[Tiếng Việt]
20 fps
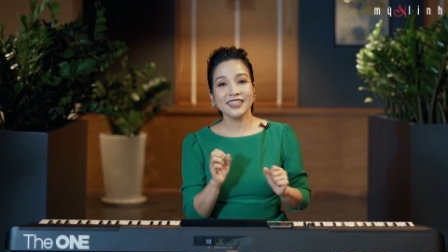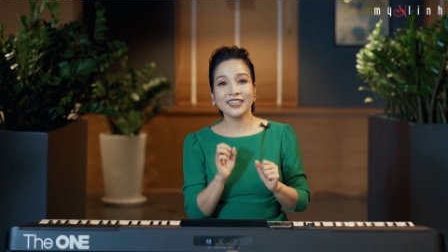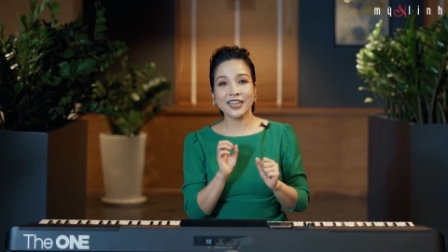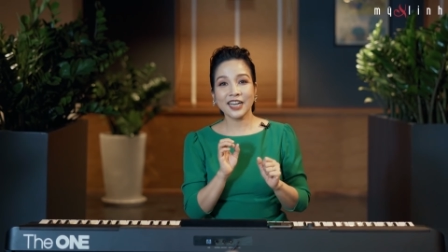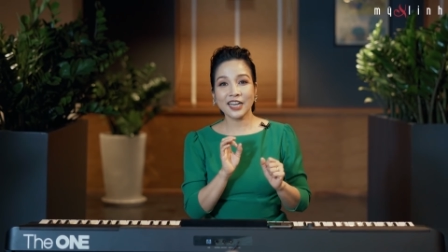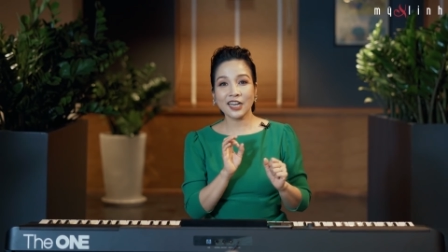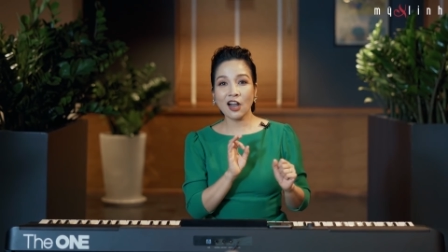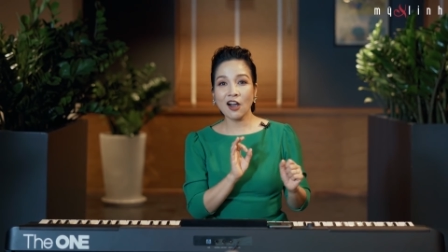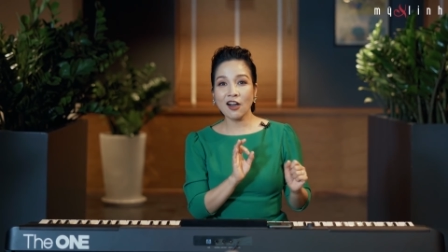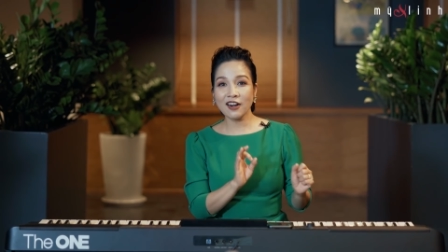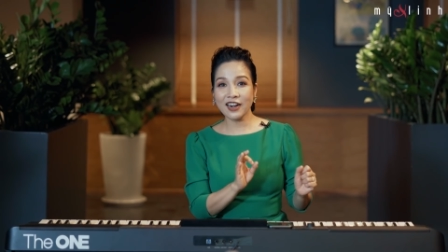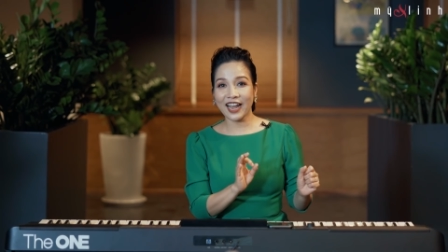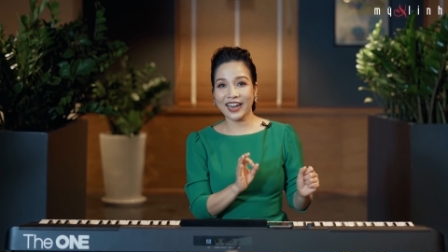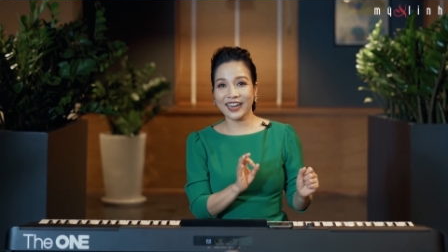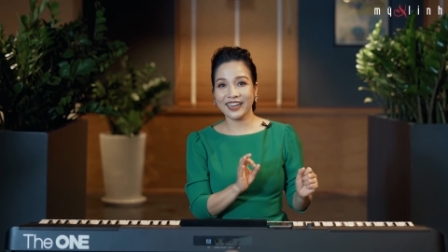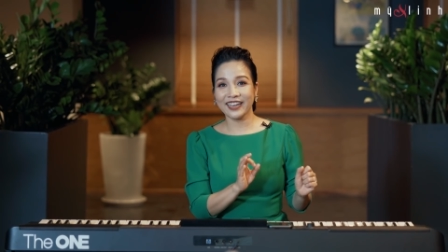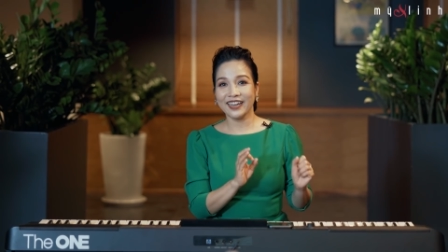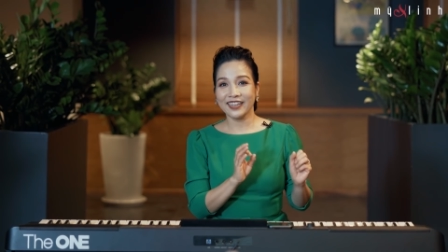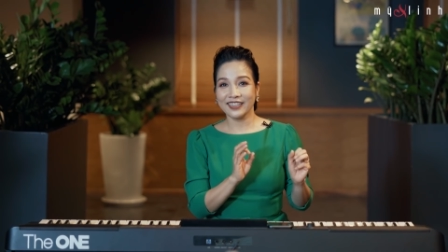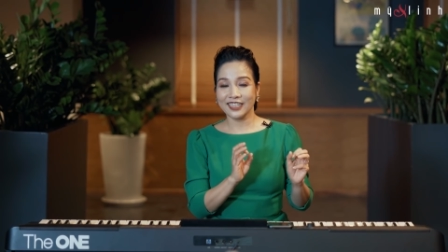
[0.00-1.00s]
những cái cơ
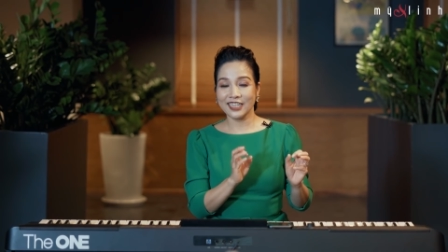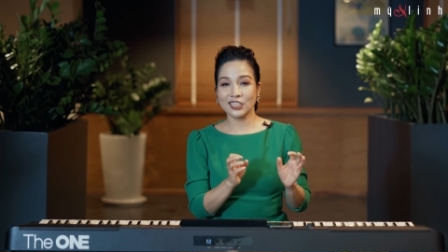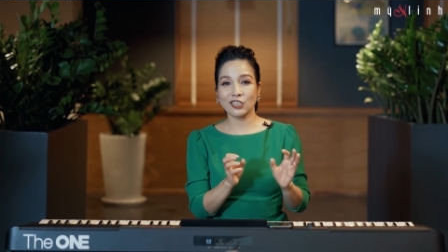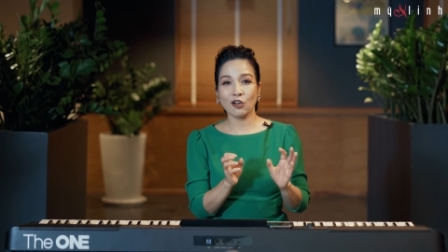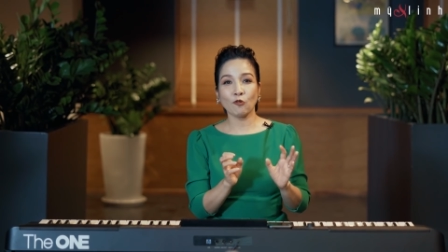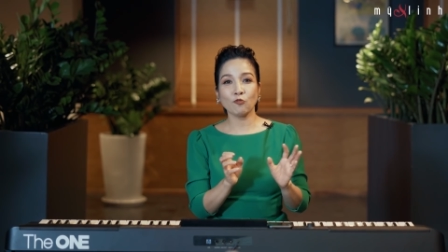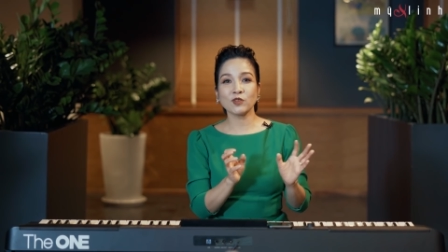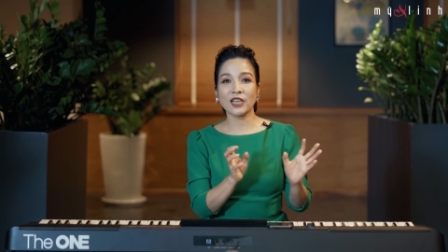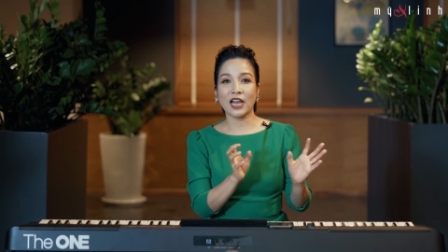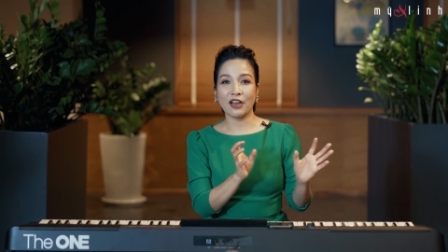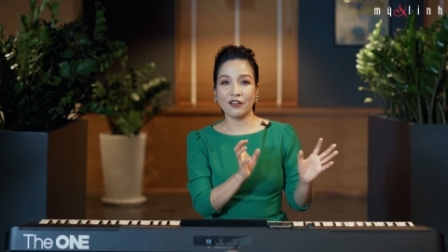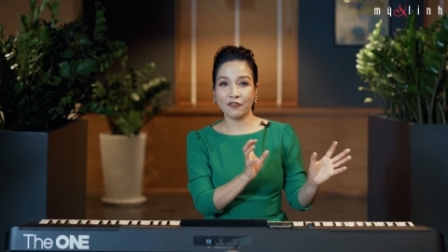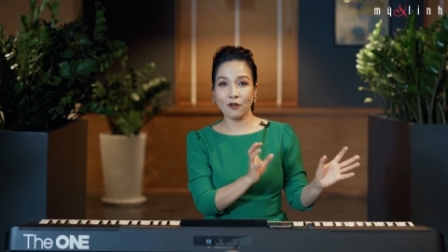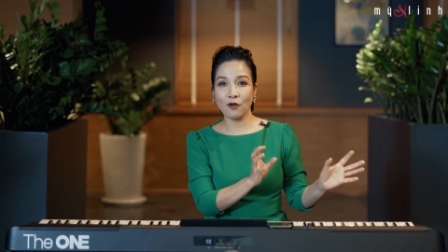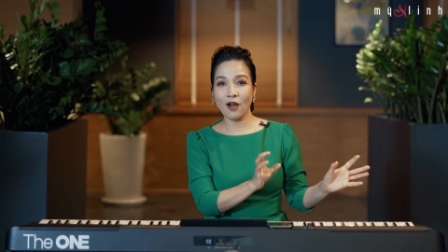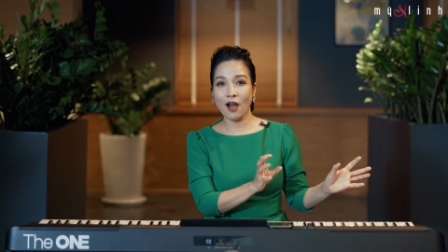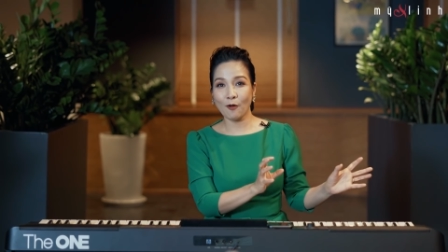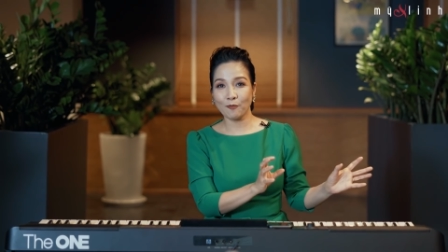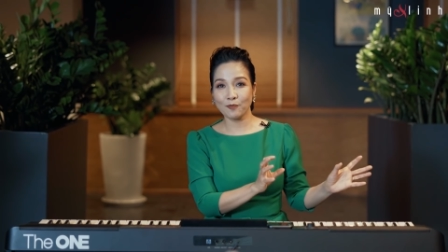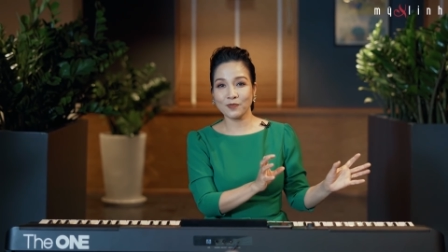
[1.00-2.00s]
này thì trong giải
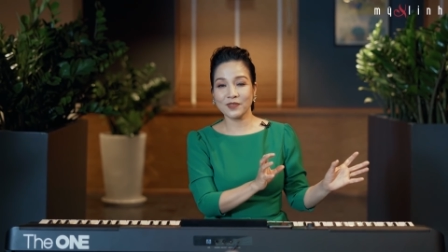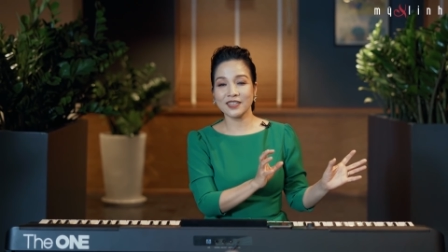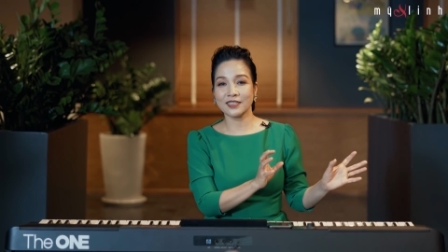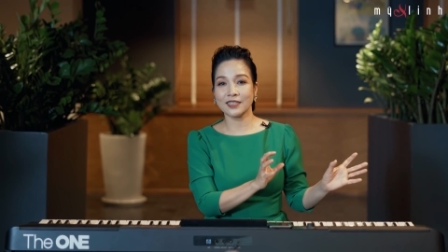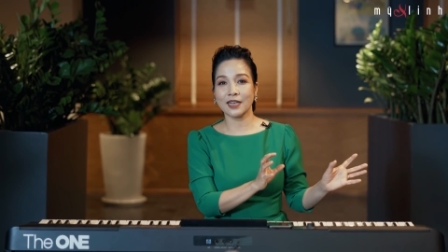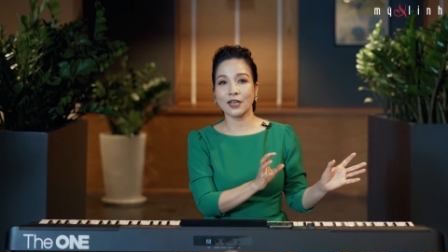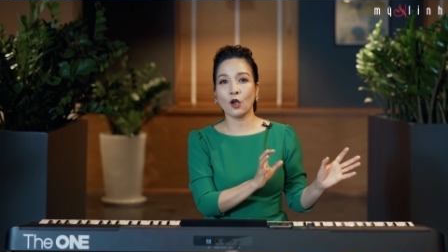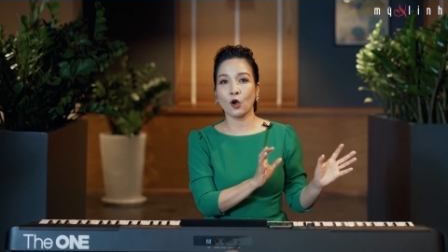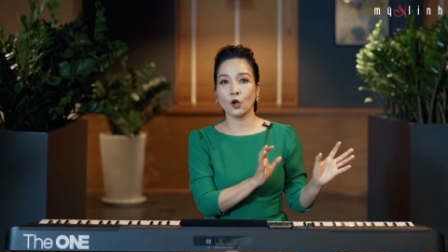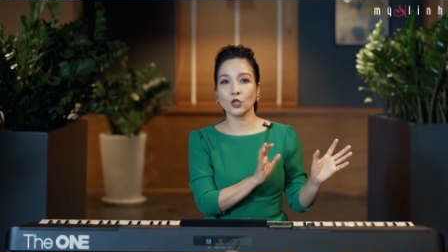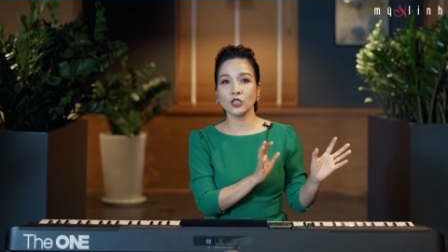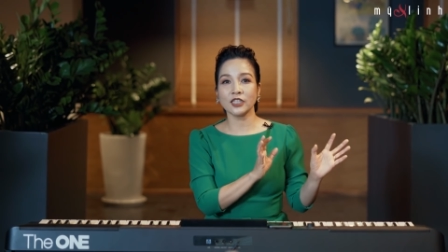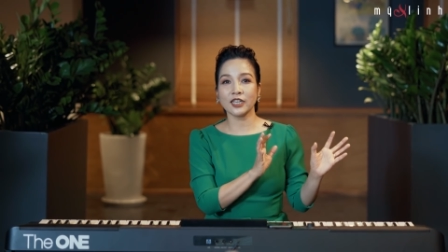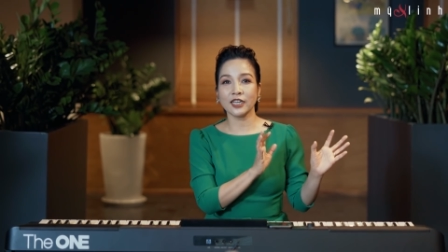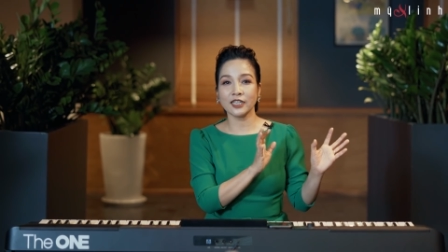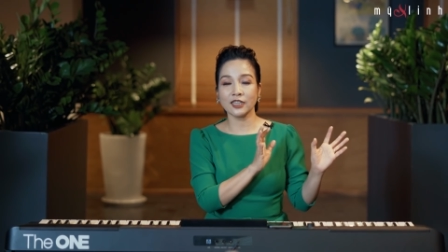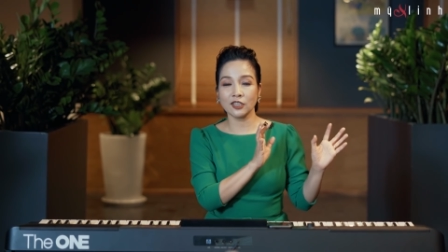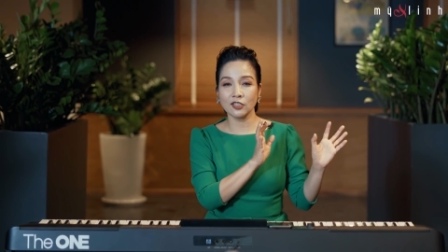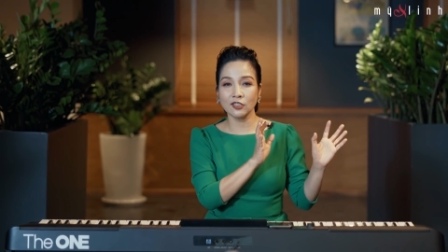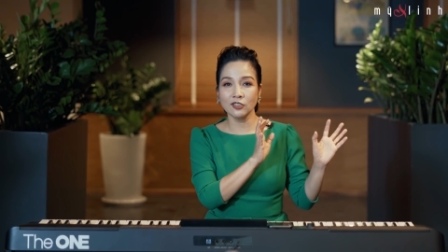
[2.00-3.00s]
phẫu học thì sẽ có
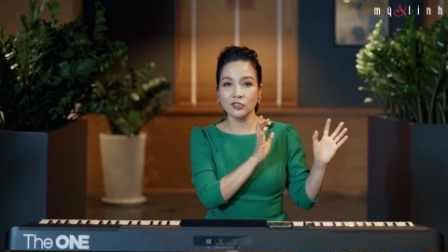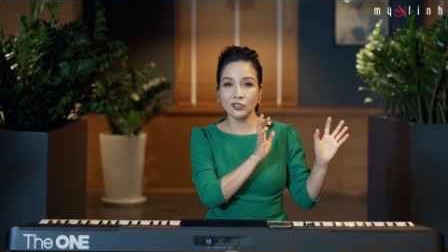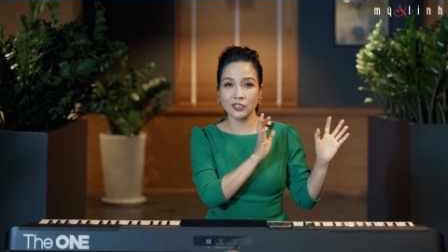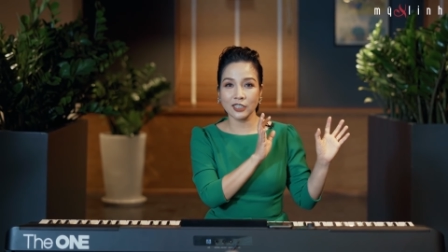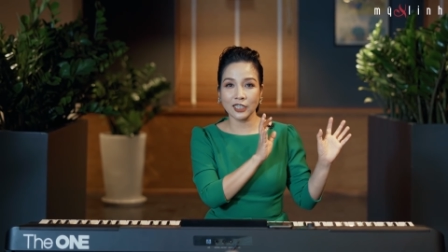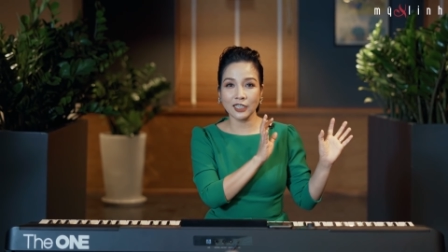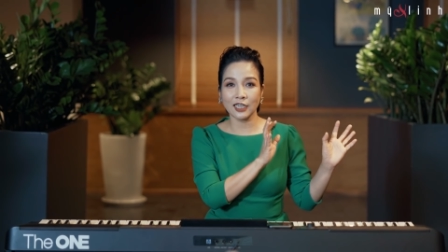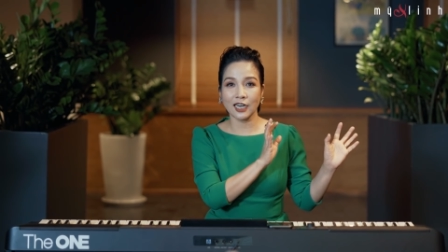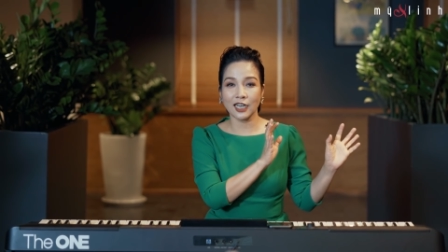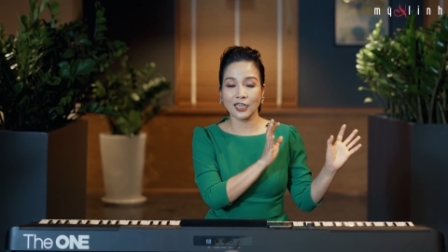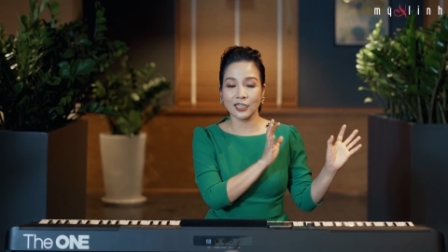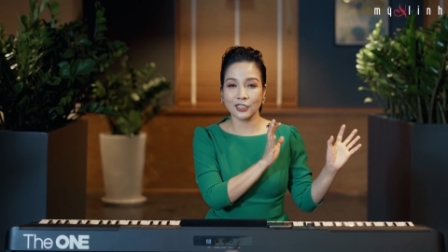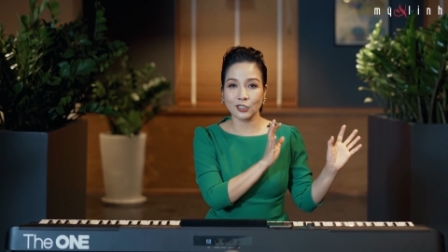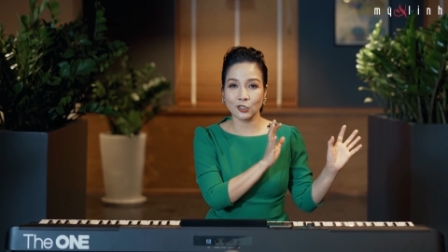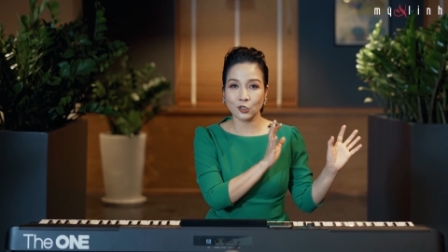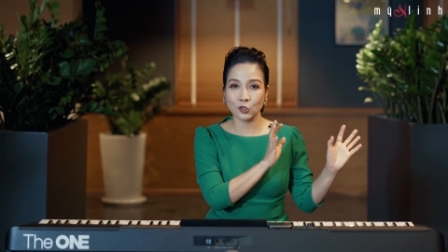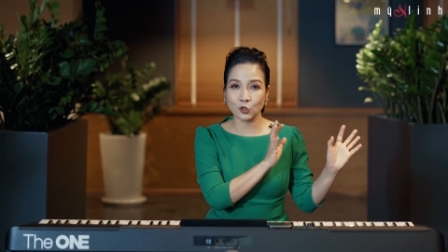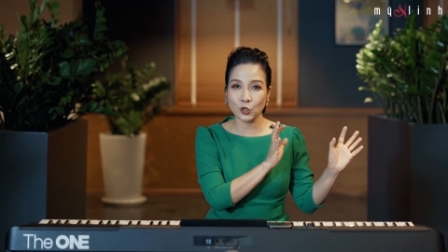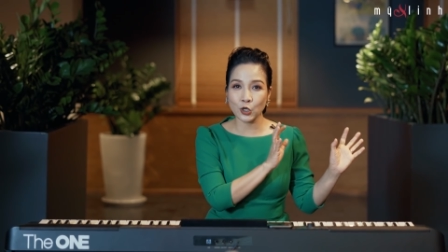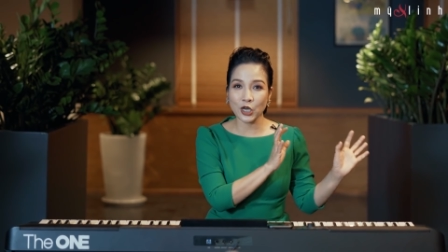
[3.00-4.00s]
những cái từ rất
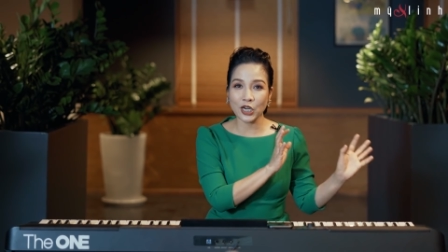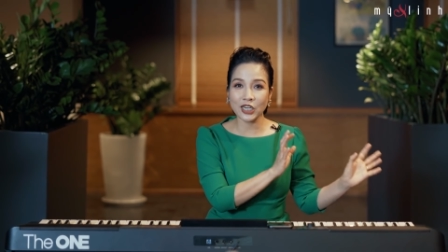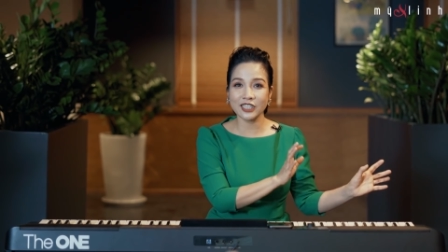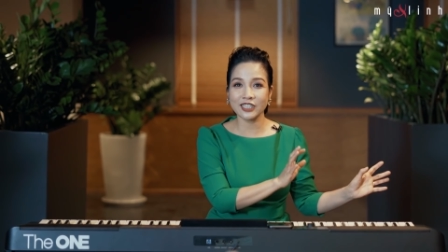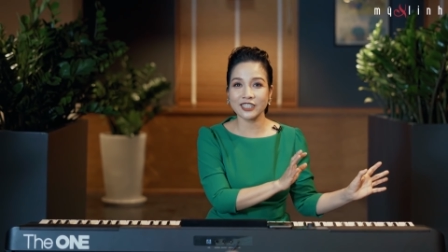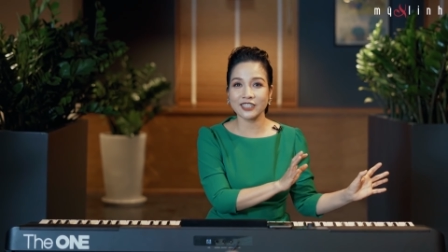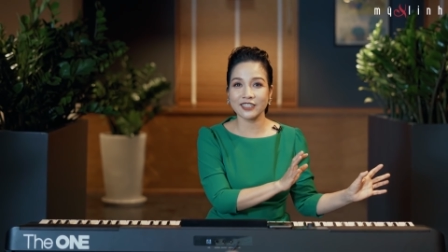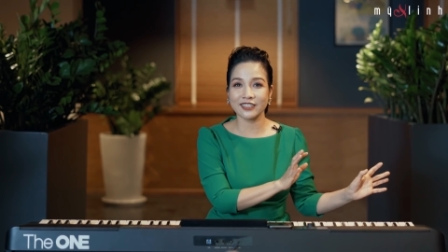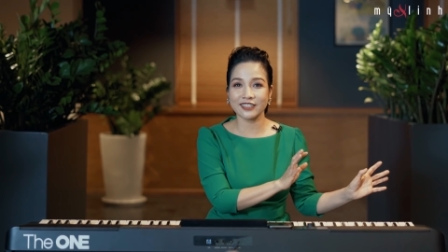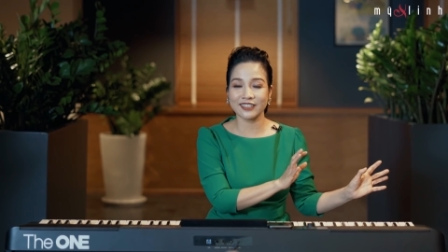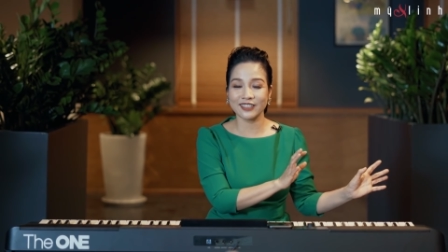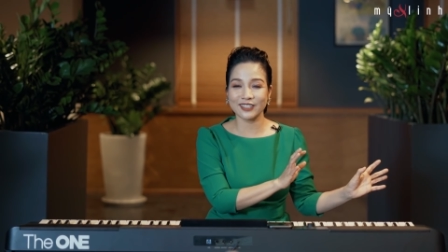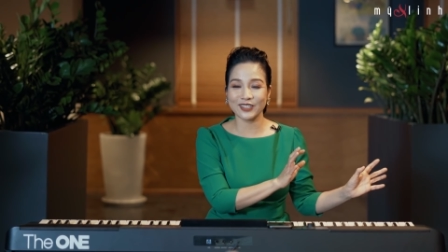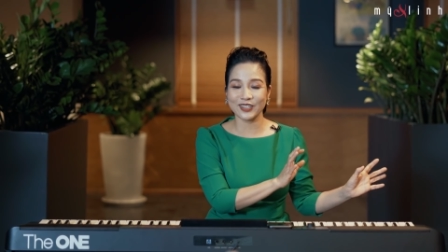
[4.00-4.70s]
là chuyên